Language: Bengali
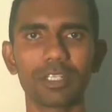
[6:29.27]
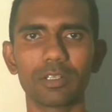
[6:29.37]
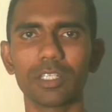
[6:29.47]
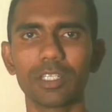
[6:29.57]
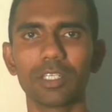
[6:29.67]

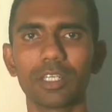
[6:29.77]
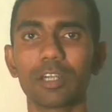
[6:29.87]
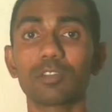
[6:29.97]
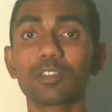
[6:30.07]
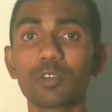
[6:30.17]
কারণ
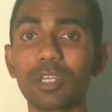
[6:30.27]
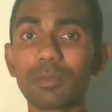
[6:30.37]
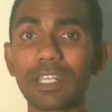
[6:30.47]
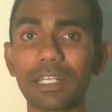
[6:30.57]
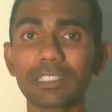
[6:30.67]
সোডিয়ামের কাজে
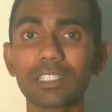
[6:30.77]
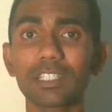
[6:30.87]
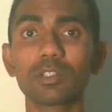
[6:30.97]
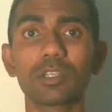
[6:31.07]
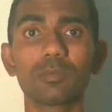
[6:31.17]
কিন্তু কি
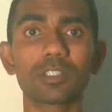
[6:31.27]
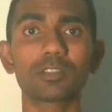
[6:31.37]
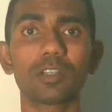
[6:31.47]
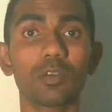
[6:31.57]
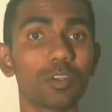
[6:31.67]
মাসল
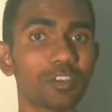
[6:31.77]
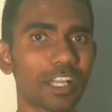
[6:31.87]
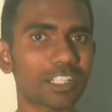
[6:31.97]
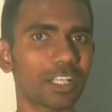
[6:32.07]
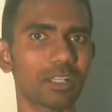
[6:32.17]
কন্ট্রাকশন
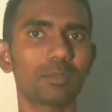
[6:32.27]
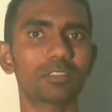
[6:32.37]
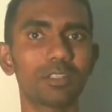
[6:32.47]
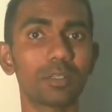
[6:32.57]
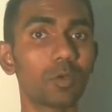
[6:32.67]
মাসলের
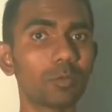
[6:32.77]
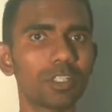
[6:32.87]
মোবিলিটি